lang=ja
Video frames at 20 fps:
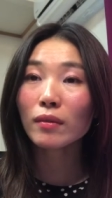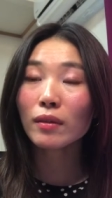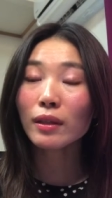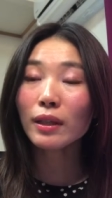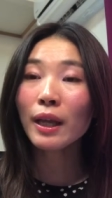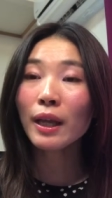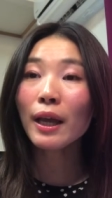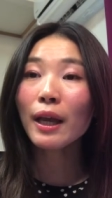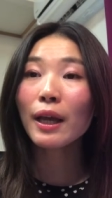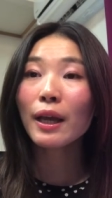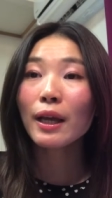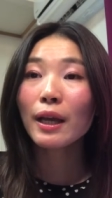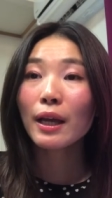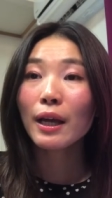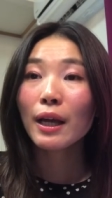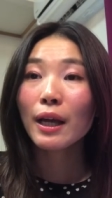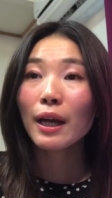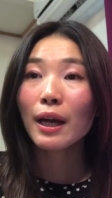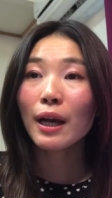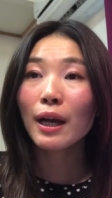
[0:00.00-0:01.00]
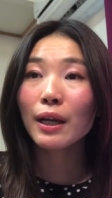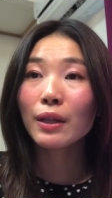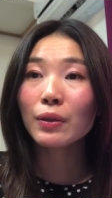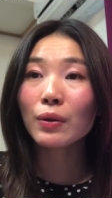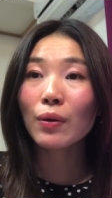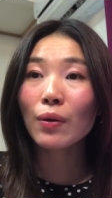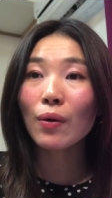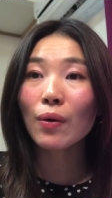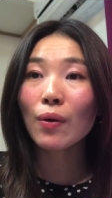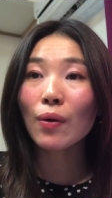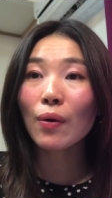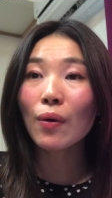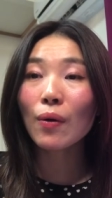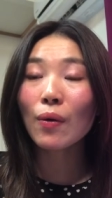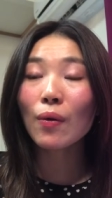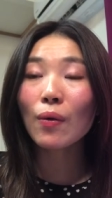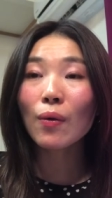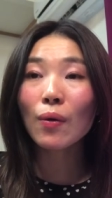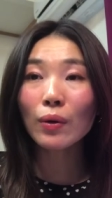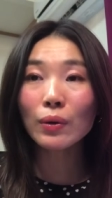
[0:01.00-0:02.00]
であ
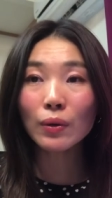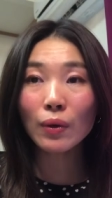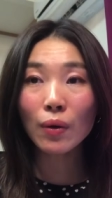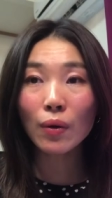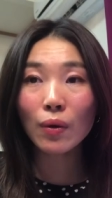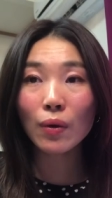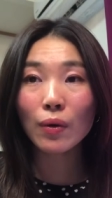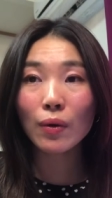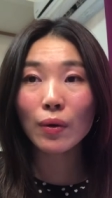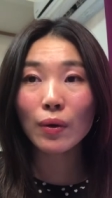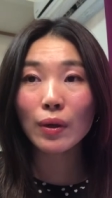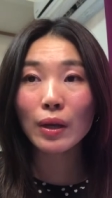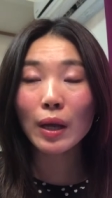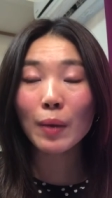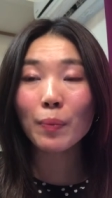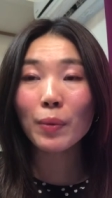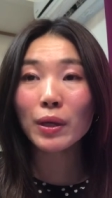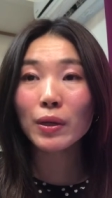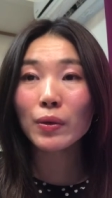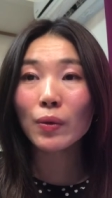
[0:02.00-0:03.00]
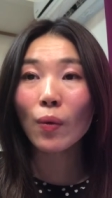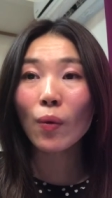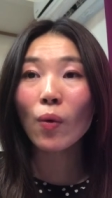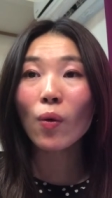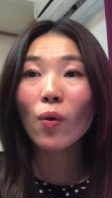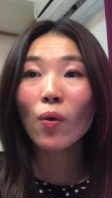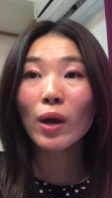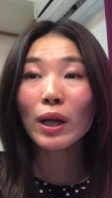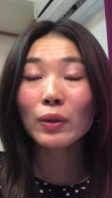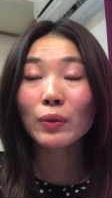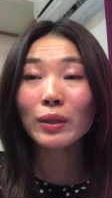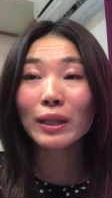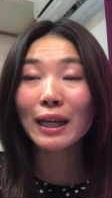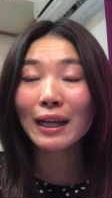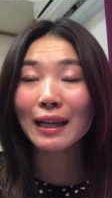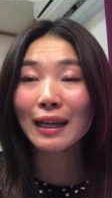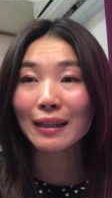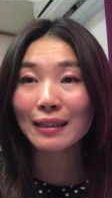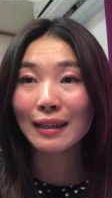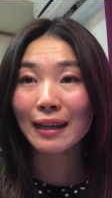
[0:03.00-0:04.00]
のー、このやっぱりお声の
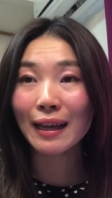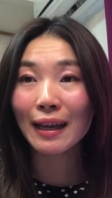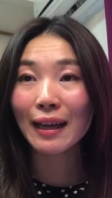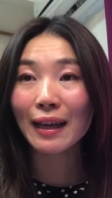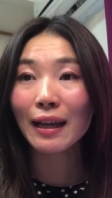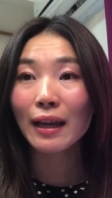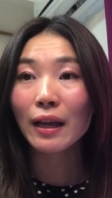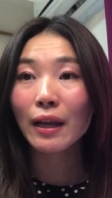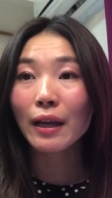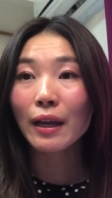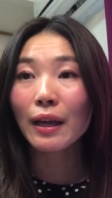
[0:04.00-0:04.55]
中で、